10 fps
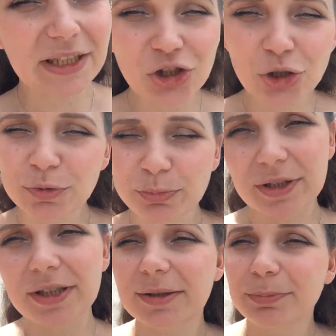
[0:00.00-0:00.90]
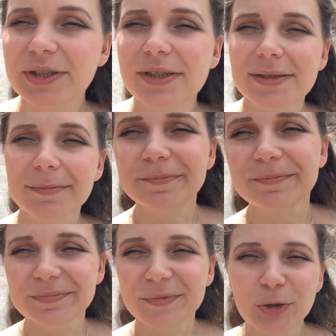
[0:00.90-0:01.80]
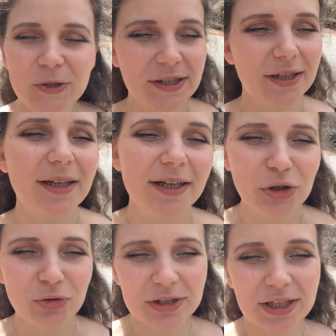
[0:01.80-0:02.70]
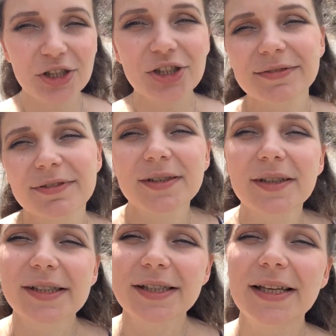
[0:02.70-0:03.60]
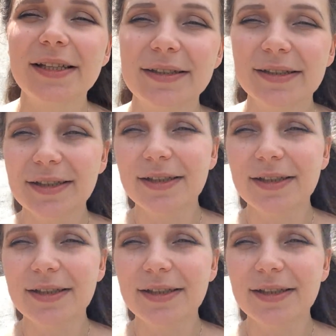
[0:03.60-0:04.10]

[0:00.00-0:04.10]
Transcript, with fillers: чтобы подкрепиться. То есть она готовит каждое воскресенье.